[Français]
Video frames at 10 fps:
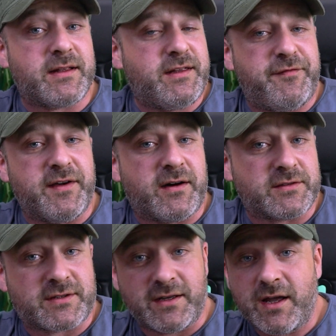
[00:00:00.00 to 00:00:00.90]

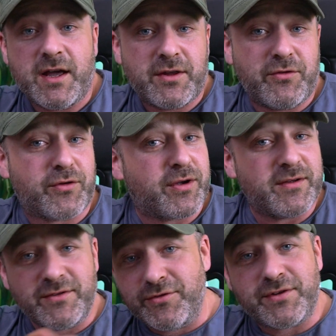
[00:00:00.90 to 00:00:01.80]
différente. Donc,
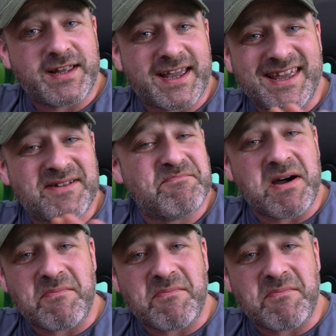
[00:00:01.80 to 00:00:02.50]
ne t'inquiète pas